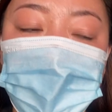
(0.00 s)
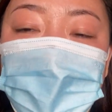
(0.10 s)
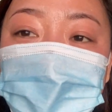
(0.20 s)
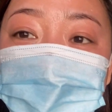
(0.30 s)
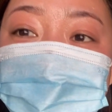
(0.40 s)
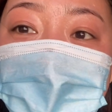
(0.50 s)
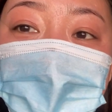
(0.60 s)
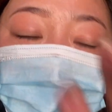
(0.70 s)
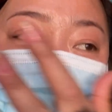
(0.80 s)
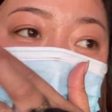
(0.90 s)
Ayan
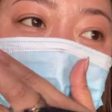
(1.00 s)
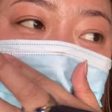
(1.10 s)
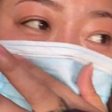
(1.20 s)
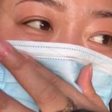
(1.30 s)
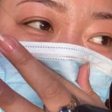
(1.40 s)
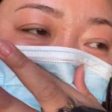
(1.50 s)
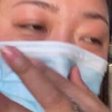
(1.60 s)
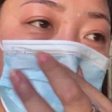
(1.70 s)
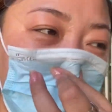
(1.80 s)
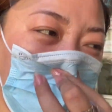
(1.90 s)
mga ka-forehead.
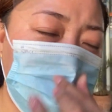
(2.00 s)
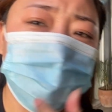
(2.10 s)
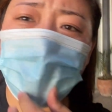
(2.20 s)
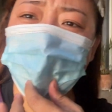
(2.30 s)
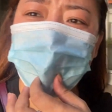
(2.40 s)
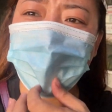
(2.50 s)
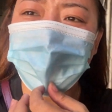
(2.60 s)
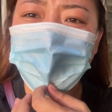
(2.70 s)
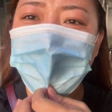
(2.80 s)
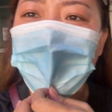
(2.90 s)
Uh, grabe.
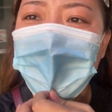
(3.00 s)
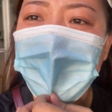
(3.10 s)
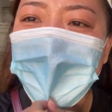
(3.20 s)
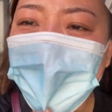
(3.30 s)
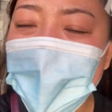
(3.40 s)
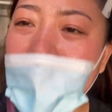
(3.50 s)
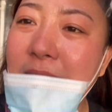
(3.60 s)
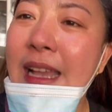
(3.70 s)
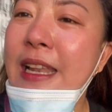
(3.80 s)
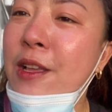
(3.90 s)
Ang init,
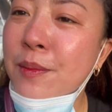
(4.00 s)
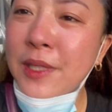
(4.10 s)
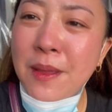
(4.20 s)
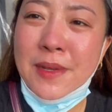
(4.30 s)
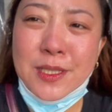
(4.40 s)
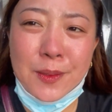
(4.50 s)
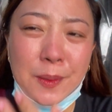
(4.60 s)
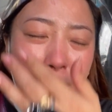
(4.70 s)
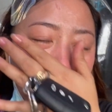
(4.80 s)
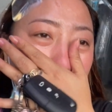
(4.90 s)
tanggalin ko muna yung mask ko.
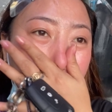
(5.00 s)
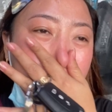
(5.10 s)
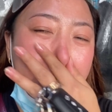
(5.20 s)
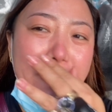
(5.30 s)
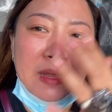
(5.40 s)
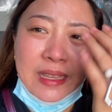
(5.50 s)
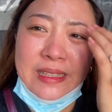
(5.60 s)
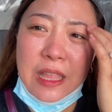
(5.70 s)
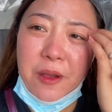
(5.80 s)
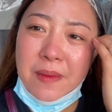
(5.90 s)

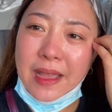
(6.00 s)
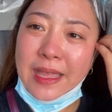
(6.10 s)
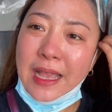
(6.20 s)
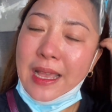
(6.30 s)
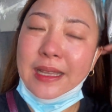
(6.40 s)
Hindi ako makahinga.